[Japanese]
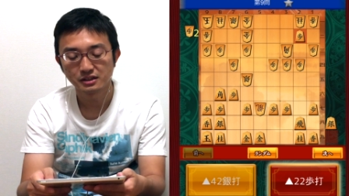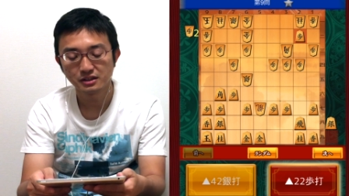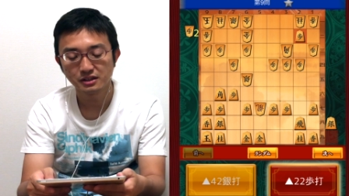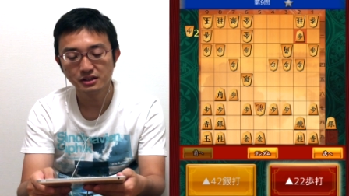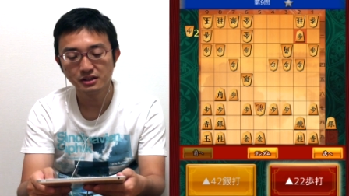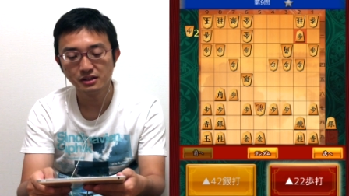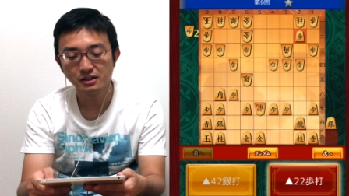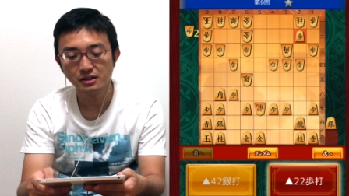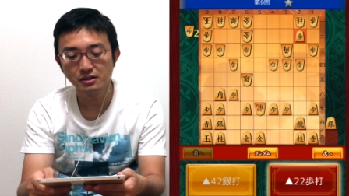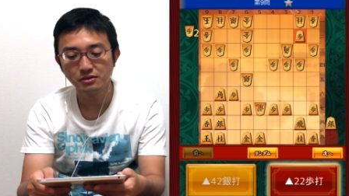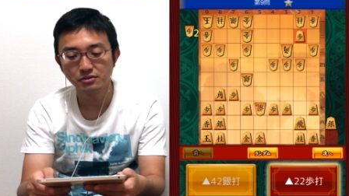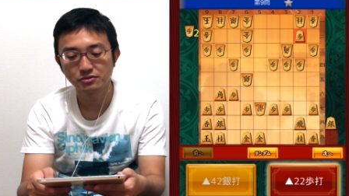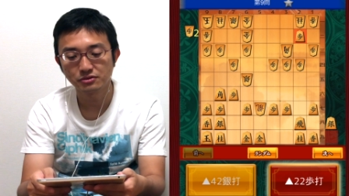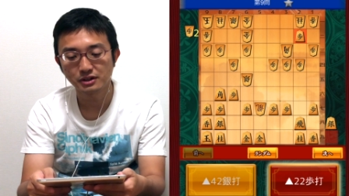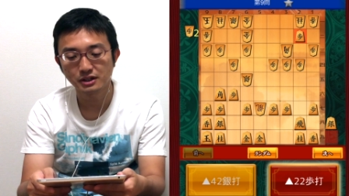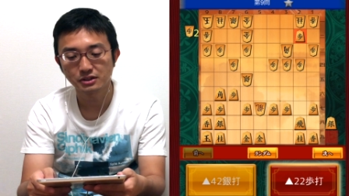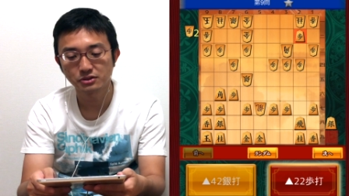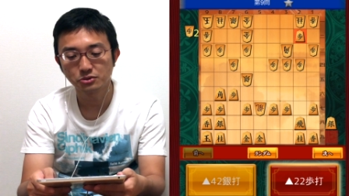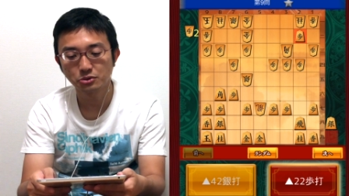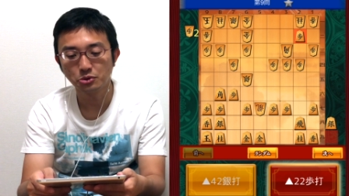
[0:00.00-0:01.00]
2二歩
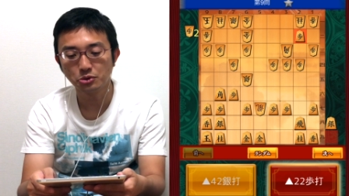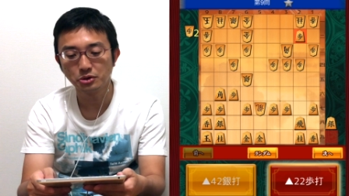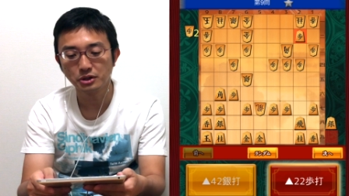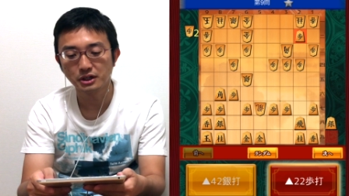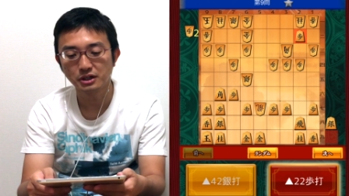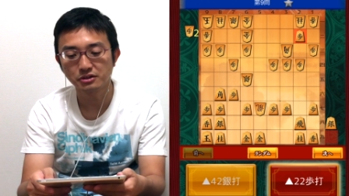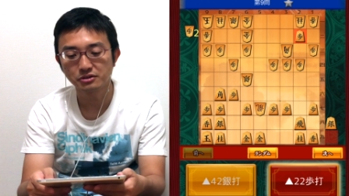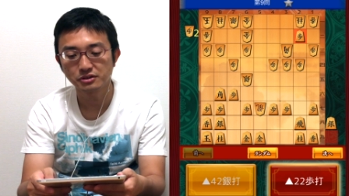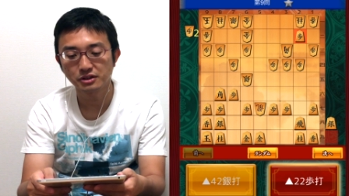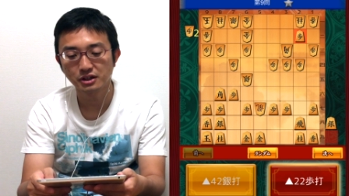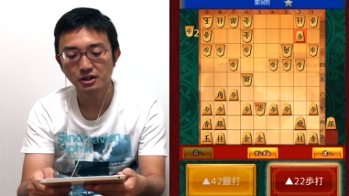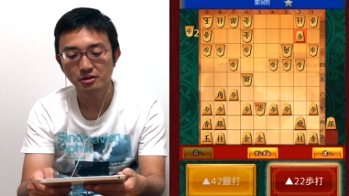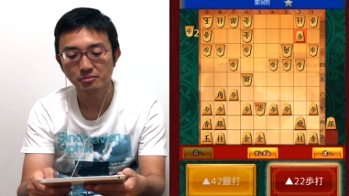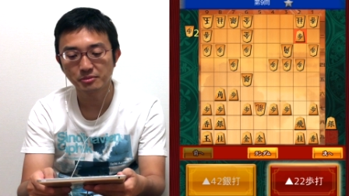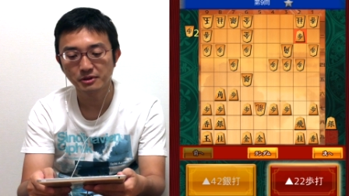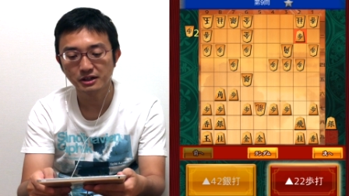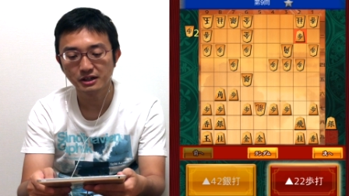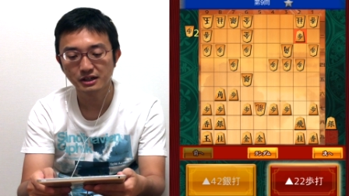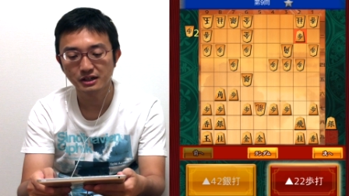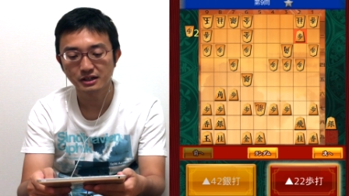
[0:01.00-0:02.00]
は同角なら
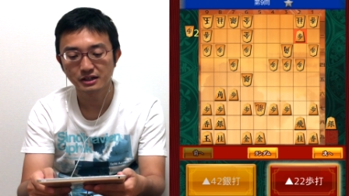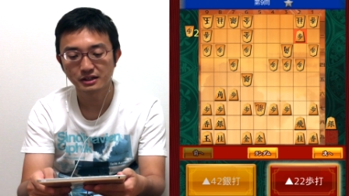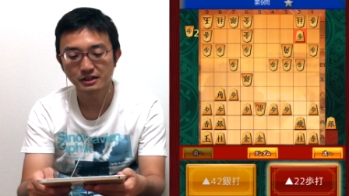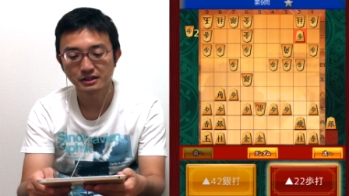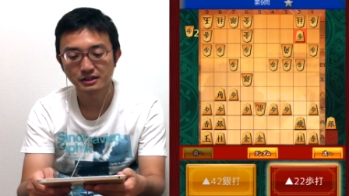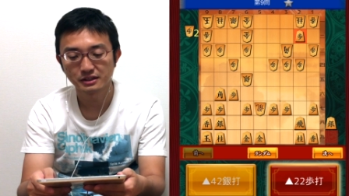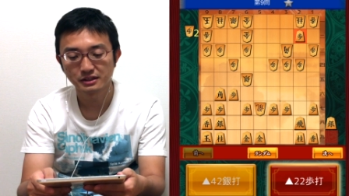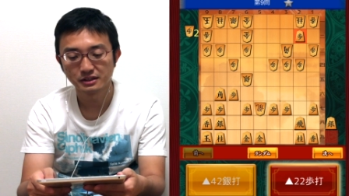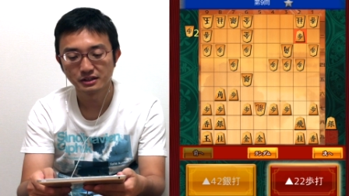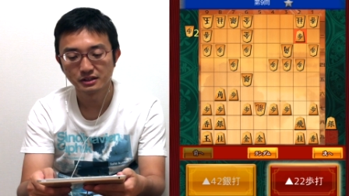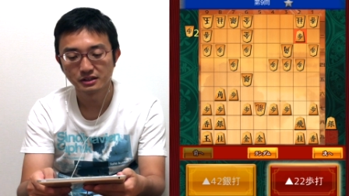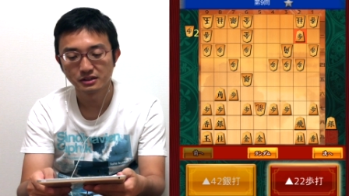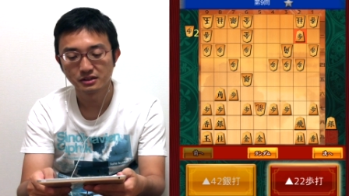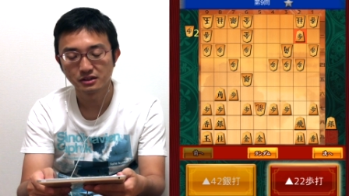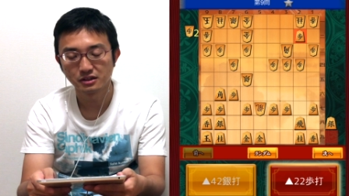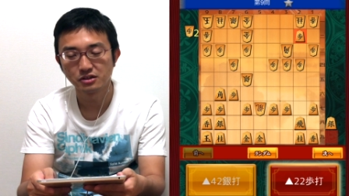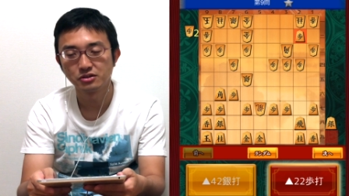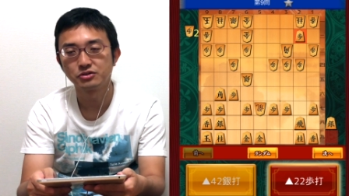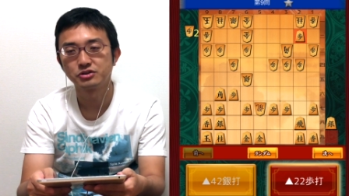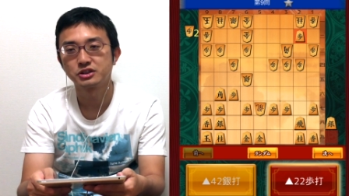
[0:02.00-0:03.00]
ば
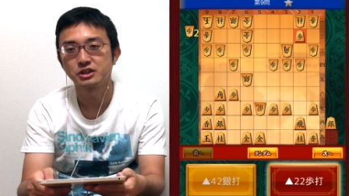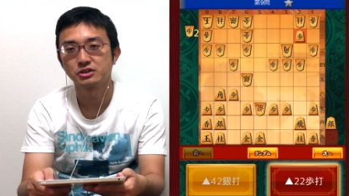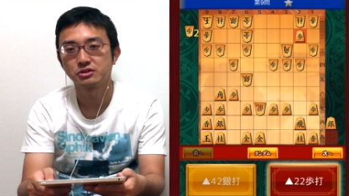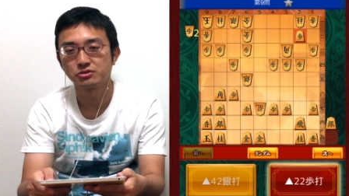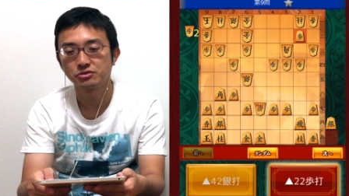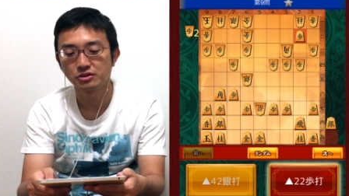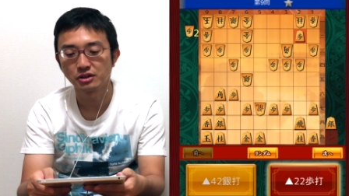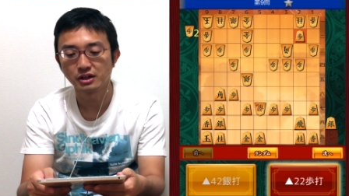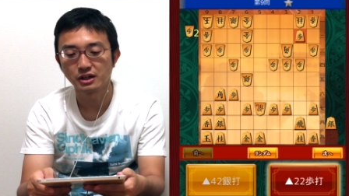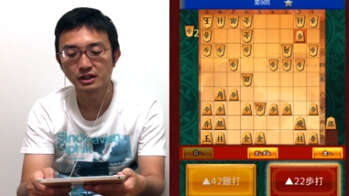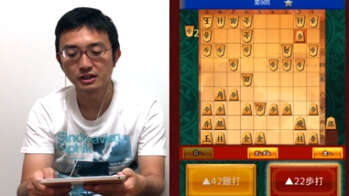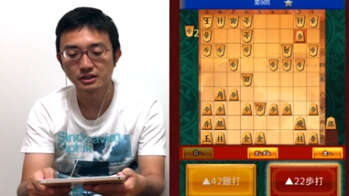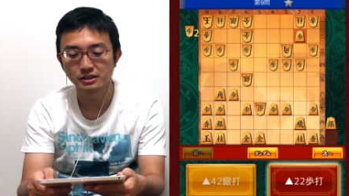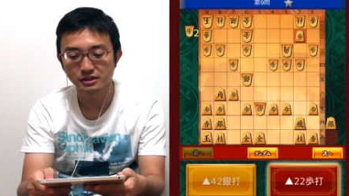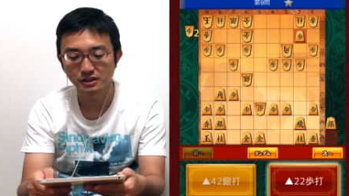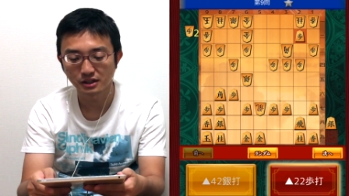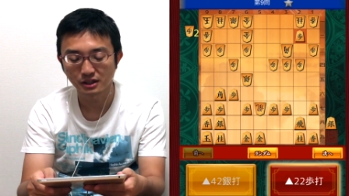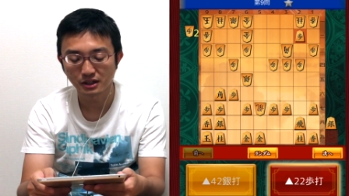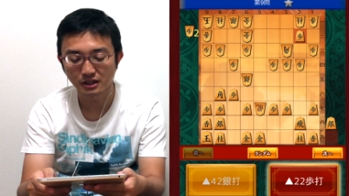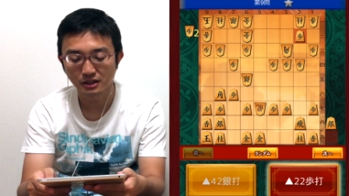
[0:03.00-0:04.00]
2四飛車という狙いで
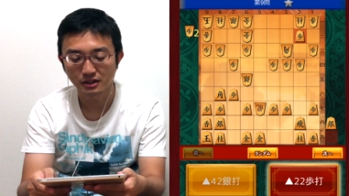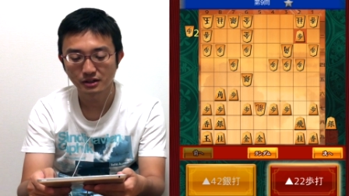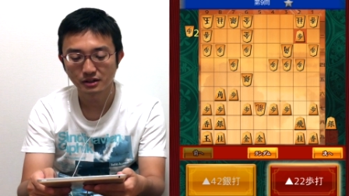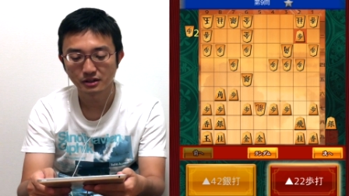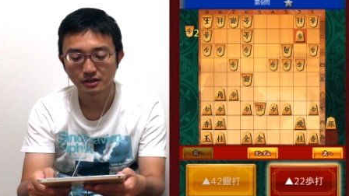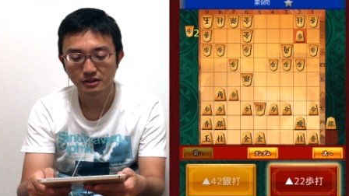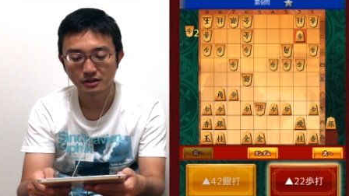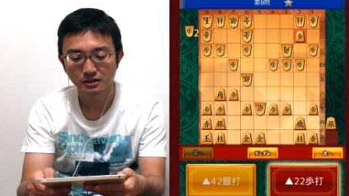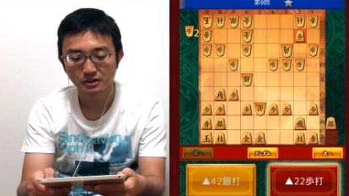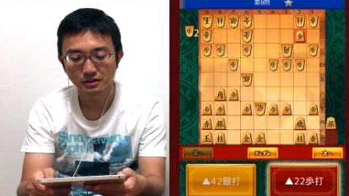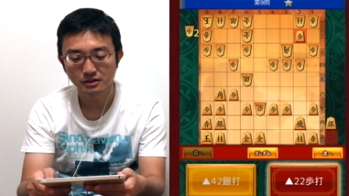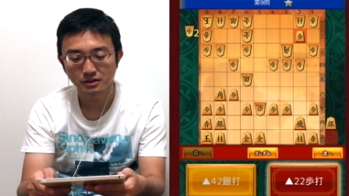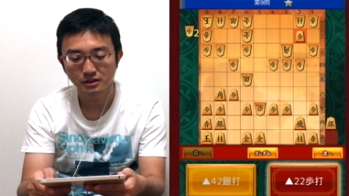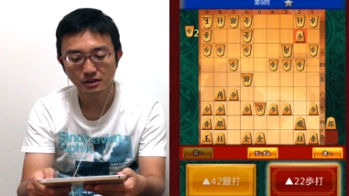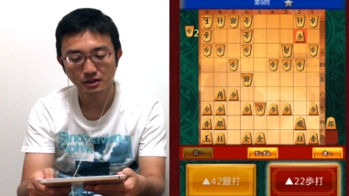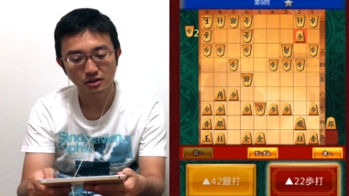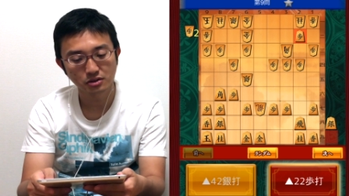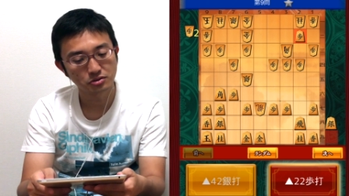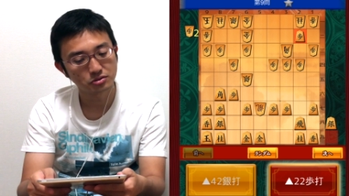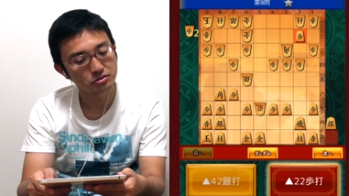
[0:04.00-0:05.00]
すね。
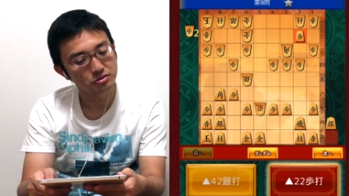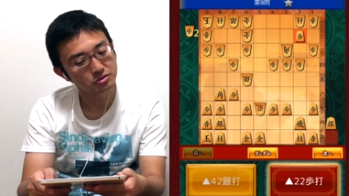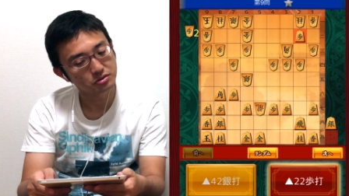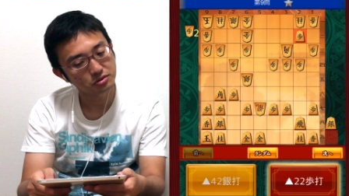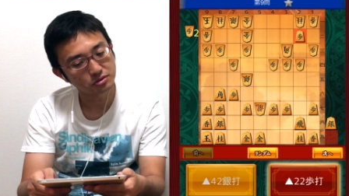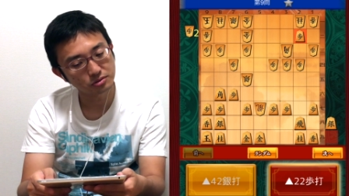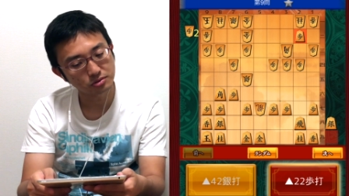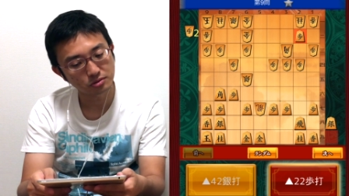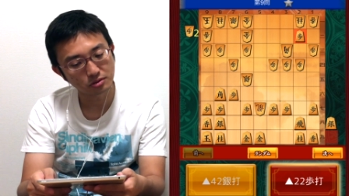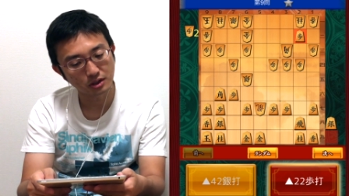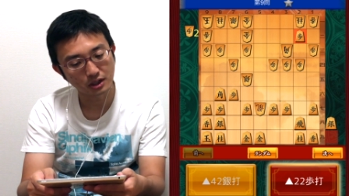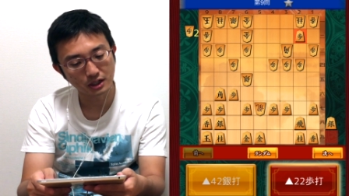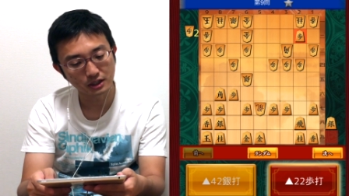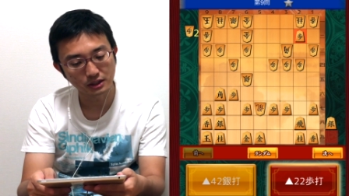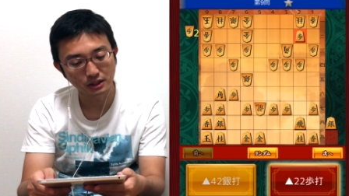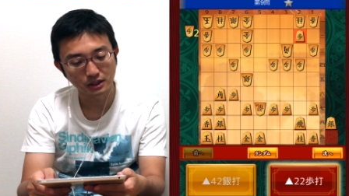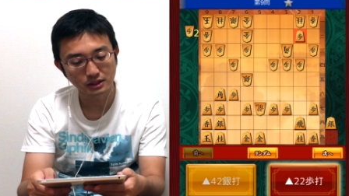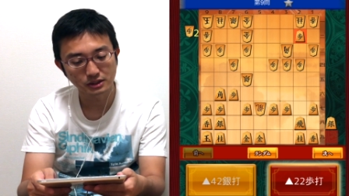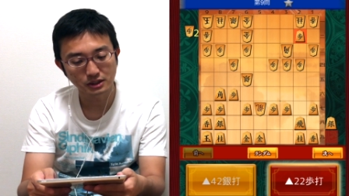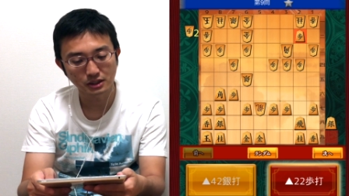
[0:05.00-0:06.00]
ただ4五歩とか
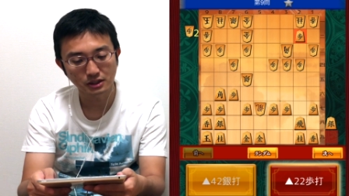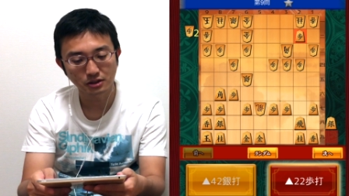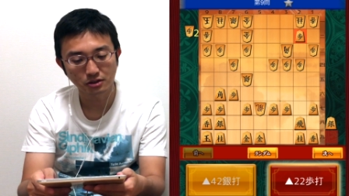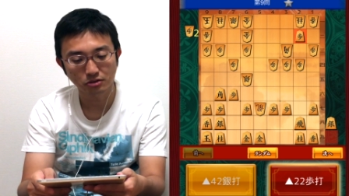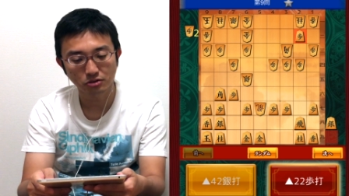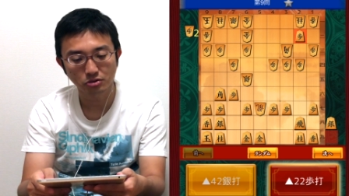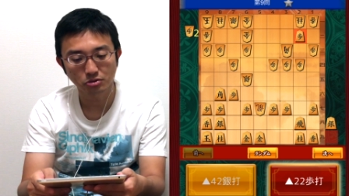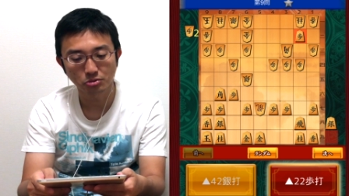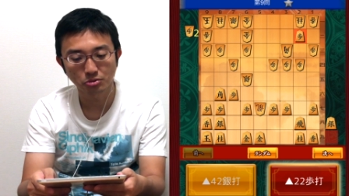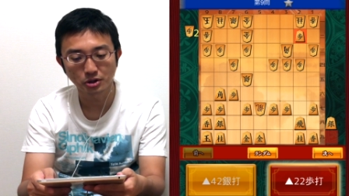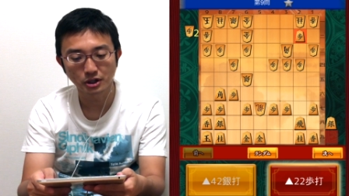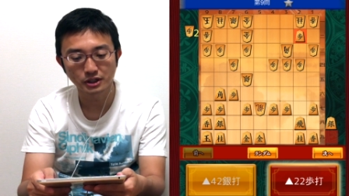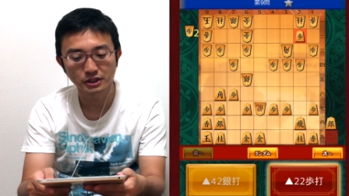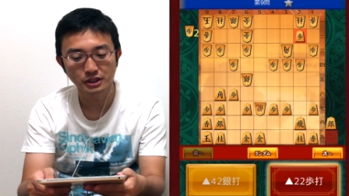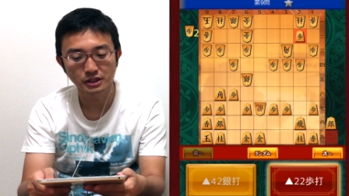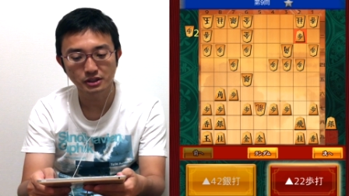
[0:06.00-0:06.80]
反撃された時どうか